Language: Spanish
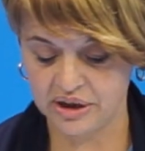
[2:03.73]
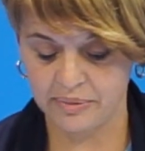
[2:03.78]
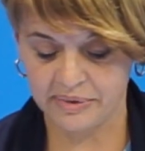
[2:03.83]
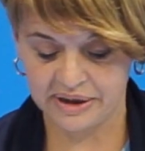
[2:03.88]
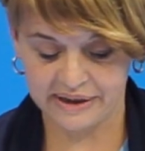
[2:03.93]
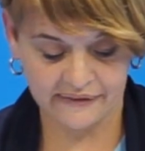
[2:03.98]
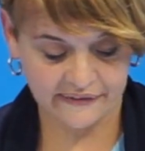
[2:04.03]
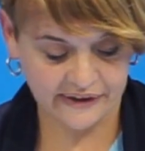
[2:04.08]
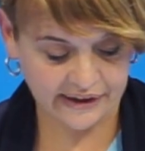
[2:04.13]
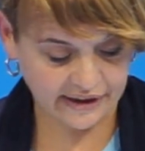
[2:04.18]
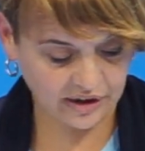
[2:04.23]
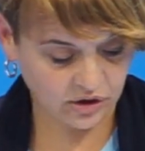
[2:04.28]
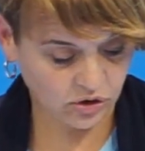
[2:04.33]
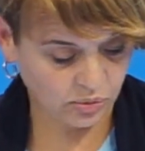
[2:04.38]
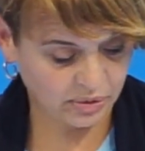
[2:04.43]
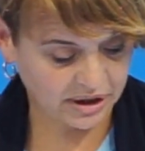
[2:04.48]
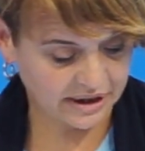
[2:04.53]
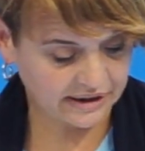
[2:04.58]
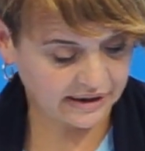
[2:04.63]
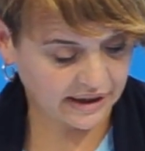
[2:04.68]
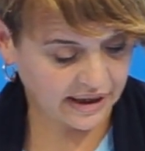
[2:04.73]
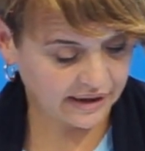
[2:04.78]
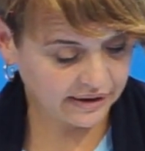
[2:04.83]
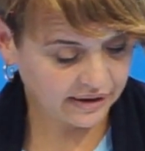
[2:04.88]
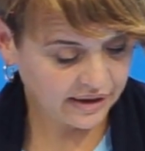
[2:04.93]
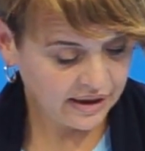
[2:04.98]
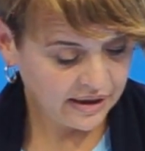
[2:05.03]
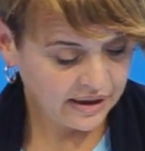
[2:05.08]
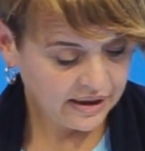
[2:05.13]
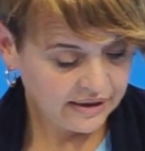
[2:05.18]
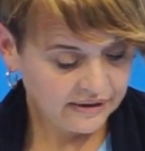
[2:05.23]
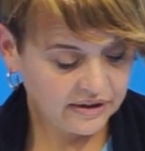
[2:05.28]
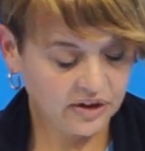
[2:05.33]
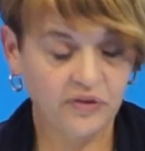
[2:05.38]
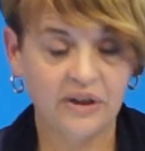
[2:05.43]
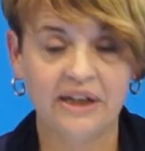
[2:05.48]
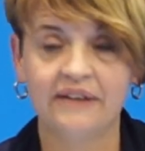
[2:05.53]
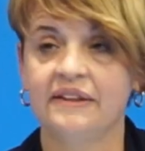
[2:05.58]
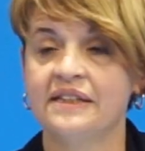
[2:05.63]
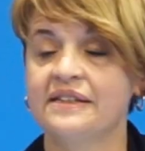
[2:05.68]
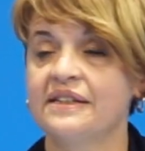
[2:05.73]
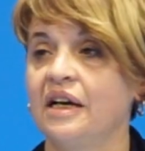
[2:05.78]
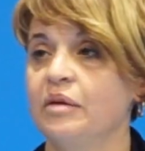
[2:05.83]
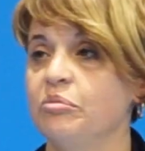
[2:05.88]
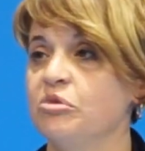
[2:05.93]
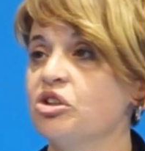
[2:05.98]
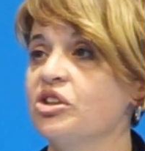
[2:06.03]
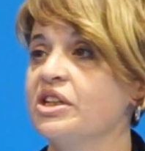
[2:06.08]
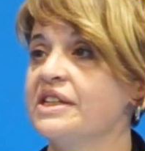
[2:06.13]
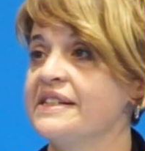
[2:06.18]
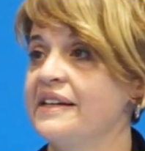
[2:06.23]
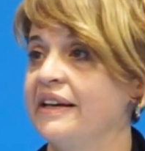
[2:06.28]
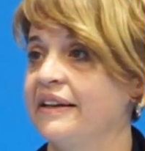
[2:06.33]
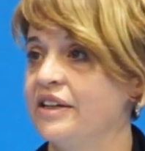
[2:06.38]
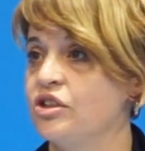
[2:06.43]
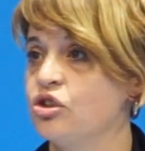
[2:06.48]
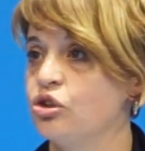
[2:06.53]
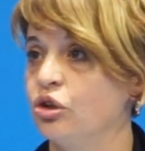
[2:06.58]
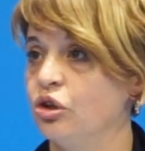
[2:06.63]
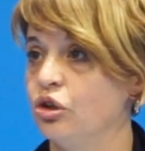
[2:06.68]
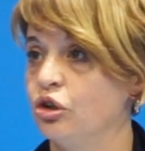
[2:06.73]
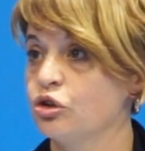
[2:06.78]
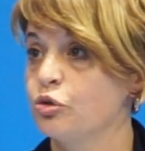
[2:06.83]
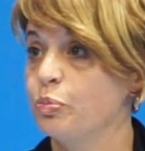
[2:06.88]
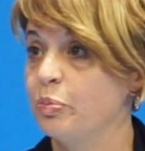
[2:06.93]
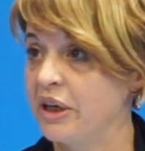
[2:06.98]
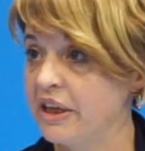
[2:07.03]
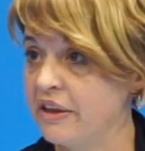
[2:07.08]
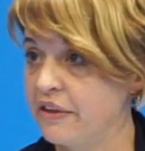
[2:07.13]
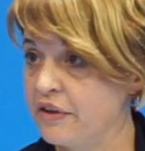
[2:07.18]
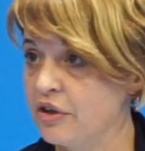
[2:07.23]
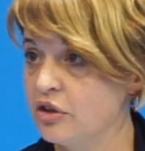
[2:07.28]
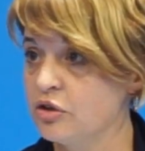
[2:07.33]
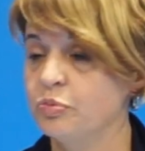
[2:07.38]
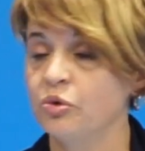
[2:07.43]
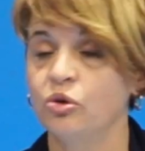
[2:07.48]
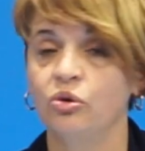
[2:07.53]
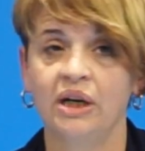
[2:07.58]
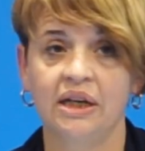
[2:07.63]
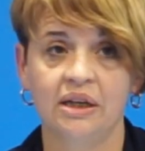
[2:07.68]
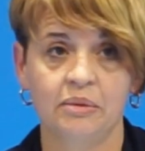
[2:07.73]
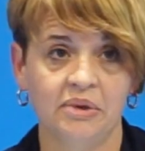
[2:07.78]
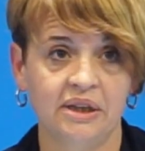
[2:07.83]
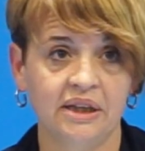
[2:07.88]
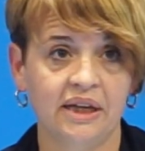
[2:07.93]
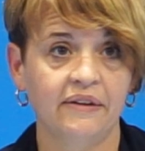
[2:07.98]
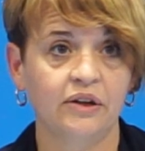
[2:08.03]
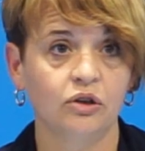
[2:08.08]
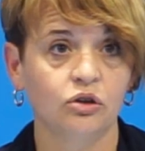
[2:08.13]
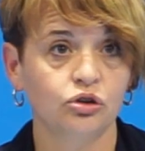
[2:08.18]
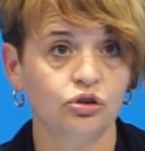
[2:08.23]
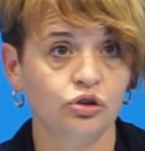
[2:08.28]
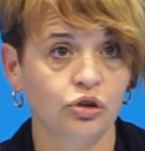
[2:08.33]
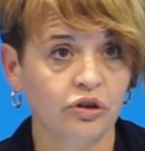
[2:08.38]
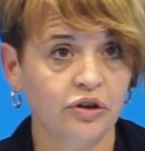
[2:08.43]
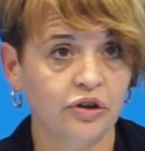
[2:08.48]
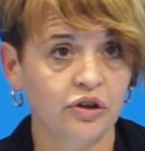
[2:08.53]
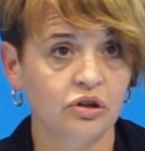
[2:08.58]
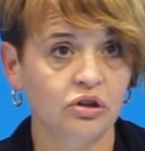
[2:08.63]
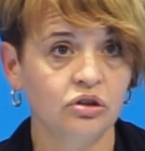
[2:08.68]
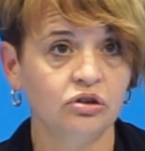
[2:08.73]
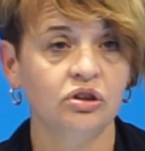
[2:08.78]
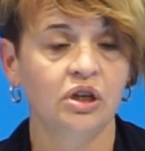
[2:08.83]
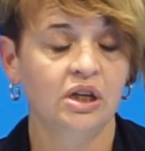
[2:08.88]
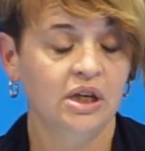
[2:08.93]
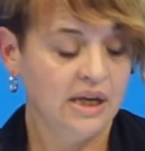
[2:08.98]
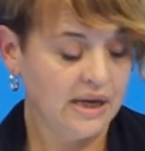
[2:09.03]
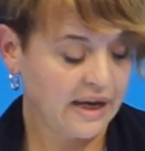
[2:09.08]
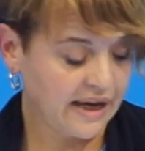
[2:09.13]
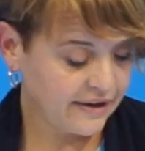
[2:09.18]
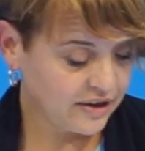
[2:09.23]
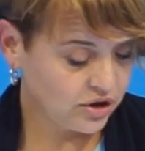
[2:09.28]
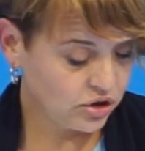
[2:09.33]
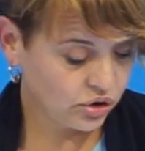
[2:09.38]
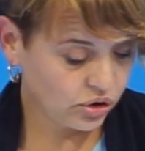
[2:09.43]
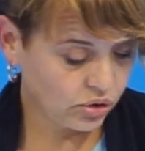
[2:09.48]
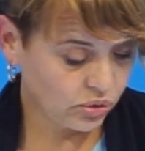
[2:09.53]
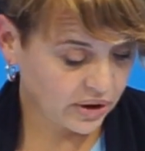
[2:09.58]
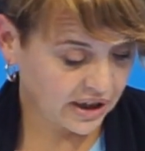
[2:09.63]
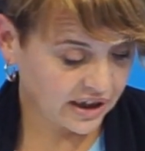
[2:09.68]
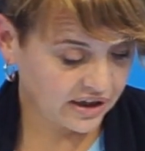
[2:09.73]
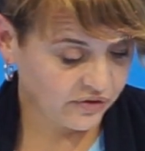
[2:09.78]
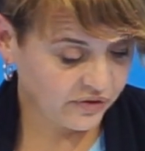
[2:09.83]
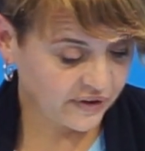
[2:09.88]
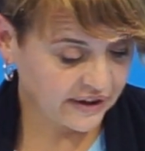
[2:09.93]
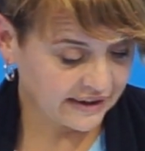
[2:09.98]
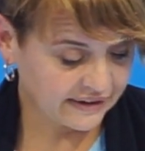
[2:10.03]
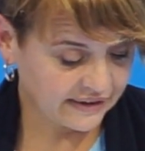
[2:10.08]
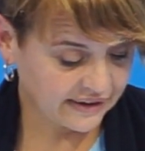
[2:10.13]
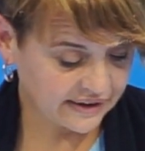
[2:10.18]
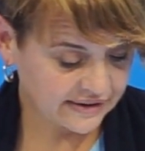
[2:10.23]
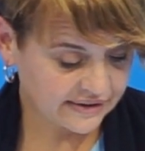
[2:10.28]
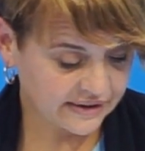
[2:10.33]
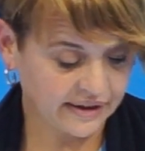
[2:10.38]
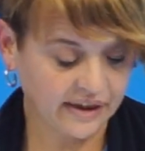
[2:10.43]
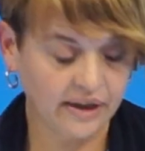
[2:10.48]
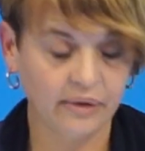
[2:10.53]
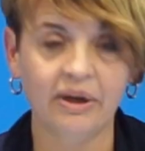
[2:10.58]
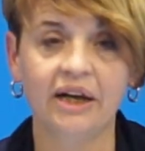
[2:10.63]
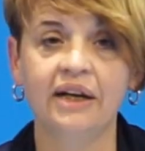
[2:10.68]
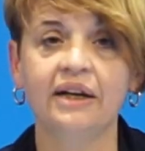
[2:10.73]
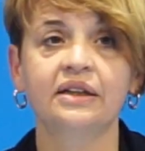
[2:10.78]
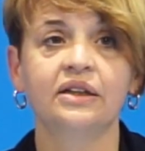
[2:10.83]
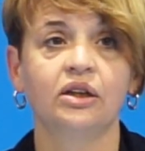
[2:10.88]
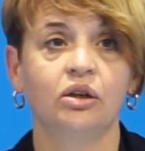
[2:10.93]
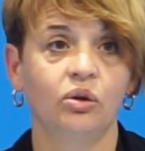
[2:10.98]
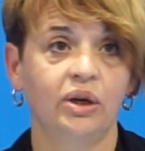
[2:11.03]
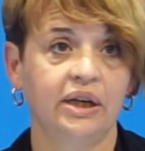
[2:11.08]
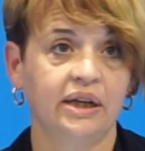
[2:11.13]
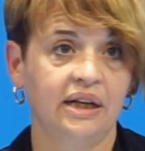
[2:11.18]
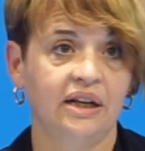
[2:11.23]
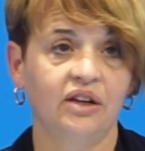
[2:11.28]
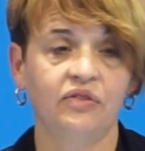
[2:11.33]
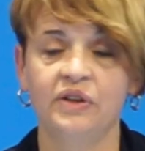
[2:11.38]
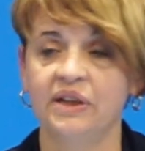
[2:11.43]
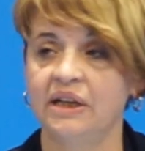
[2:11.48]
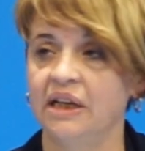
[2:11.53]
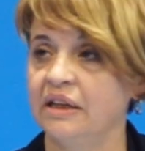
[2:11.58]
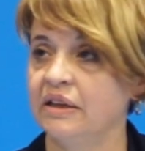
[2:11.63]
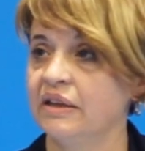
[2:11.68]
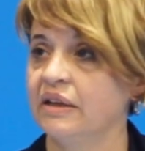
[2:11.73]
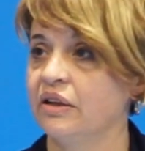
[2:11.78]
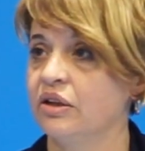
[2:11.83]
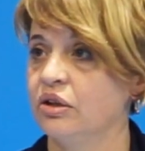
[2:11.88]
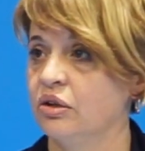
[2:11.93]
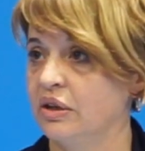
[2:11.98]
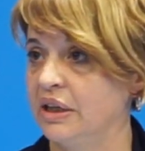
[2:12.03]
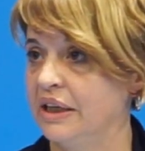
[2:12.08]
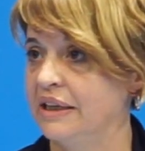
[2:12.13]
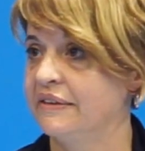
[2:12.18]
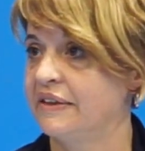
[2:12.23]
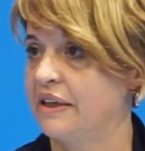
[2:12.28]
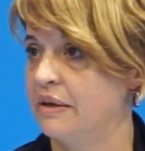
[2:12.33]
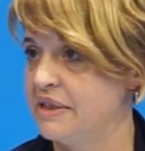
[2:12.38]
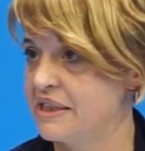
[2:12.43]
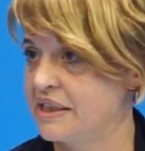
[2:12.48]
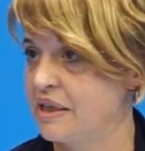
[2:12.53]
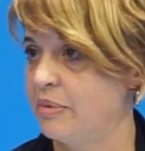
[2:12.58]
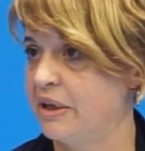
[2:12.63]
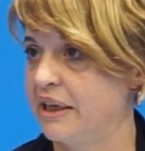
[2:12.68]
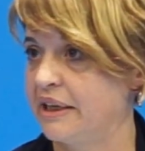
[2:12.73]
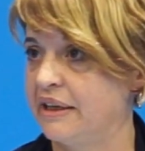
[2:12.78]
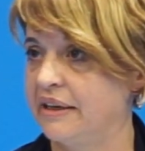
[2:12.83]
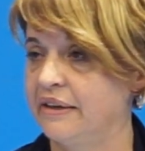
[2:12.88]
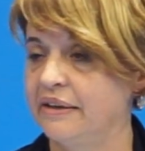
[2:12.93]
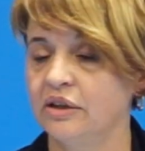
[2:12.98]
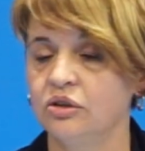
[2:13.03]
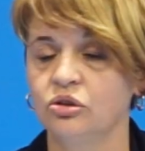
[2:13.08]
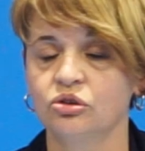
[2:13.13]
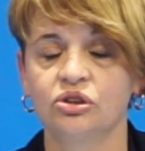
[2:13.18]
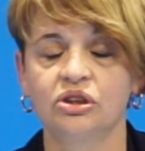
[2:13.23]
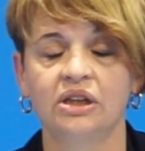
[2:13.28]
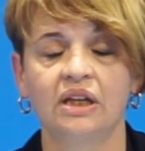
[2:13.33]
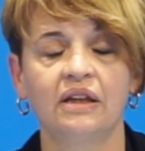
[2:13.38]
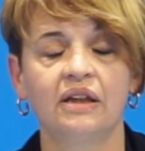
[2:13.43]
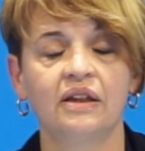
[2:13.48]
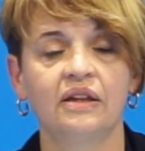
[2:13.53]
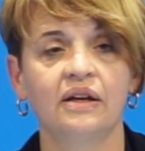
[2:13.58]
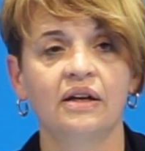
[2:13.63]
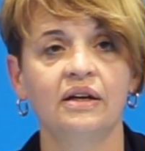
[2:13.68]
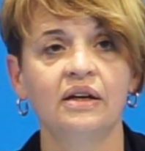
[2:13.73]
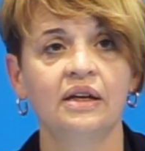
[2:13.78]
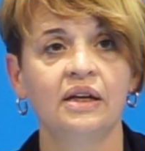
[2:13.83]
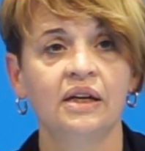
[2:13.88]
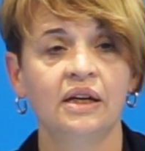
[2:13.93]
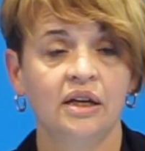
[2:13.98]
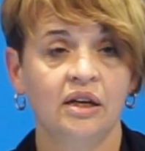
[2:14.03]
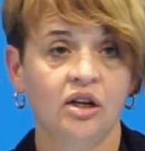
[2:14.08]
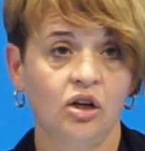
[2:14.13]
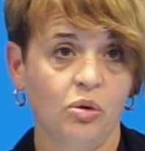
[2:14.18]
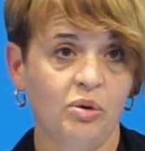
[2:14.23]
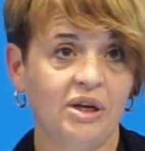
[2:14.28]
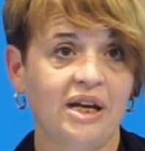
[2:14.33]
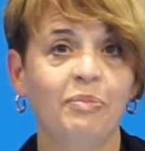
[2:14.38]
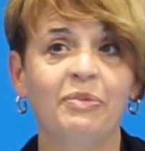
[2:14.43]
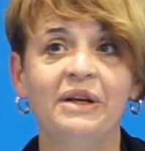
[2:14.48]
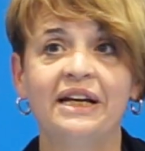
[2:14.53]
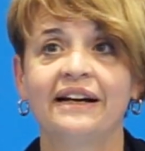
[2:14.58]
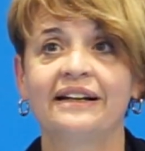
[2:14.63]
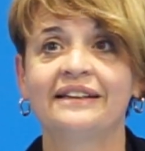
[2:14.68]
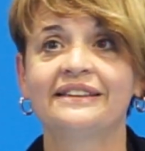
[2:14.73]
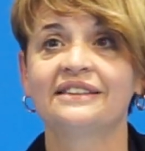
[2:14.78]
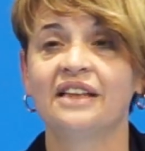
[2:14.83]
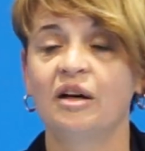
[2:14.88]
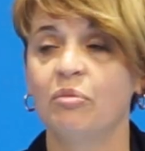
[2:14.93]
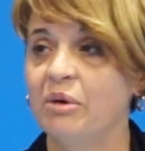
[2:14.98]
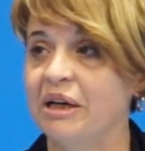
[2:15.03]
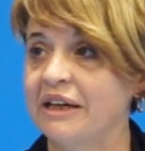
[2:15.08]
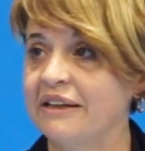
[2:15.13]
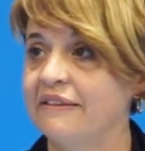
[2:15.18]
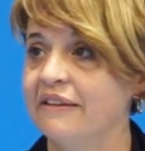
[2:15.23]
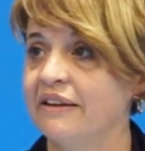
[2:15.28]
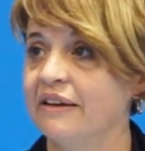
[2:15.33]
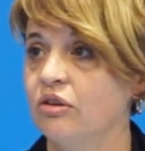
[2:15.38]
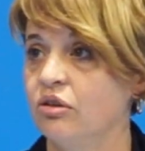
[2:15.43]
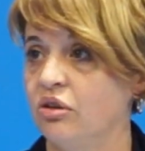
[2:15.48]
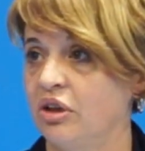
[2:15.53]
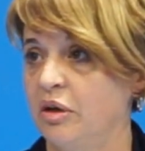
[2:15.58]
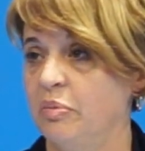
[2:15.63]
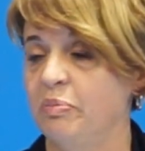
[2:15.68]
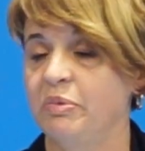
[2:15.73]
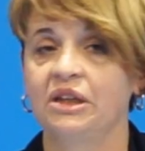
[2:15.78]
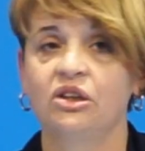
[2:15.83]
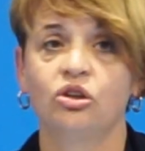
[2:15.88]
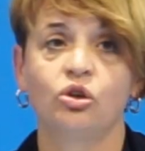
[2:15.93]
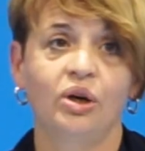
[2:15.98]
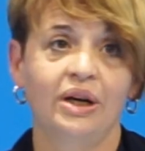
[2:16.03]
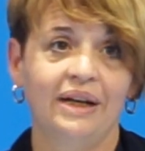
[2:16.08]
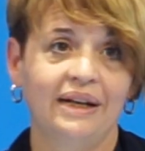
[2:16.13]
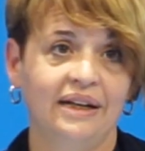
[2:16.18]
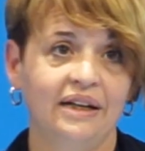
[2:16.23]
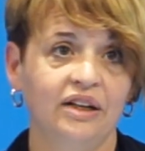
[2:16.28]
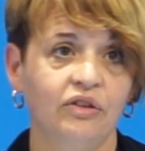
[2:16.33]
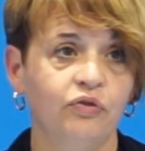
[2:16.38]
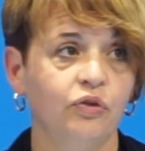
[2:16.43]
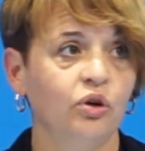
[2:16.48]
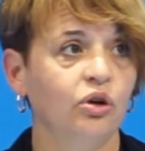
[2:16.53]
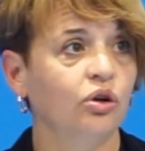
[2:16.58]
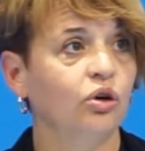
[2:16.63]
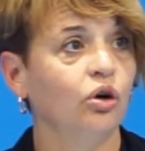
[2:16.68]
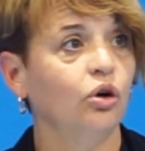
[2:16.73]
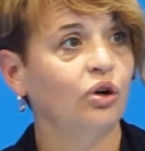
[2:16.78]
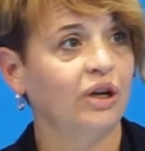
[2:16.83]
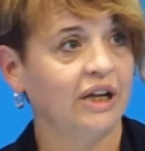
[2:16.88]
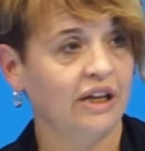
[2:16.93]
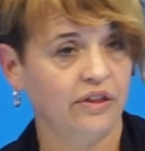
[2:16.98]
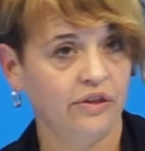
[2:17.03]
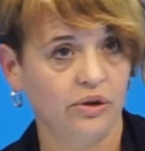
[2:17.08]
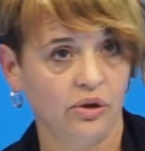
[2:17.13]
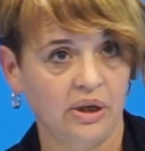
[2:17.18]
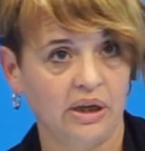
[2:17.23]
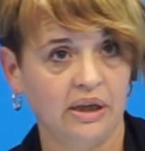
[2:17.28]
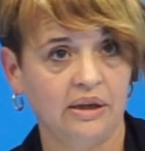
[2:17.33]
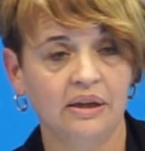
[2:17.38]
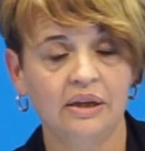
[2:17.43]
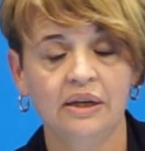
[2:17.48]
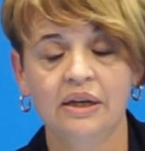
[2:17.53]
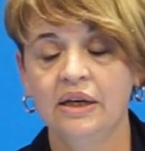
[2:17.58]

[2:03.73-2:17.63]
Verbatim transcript: También tendré que comentar diferentes cambios que se han hecho en los precios por unanimidad de los socios. Ha hecho unas diferentes rebajas, que lo haré a la finalización de la entrevista para que quede constancia. Pero voy a explicar esta parte con respecto a la LEF Oro o Nacional.